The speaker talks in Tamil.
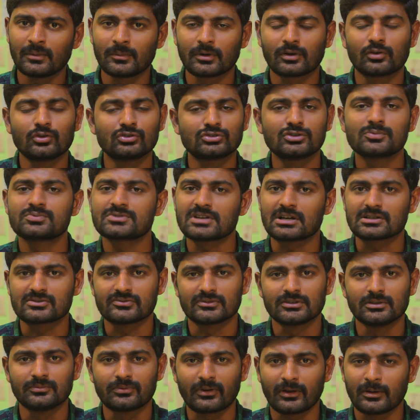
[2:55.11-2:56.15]
நம்ம க்ளோஸ்அப் ஷாட்ஸ்
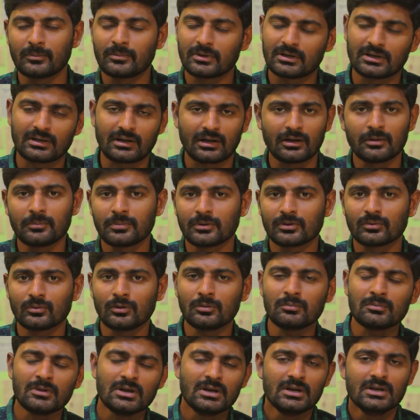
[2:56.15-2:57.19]
வந்து ஃப்ரேம் பண்ண ட்ரை
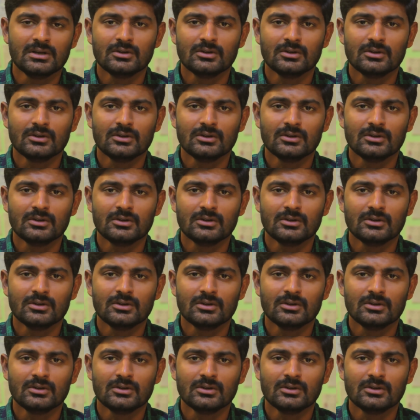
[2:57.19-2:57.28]
பண்ணுவோம்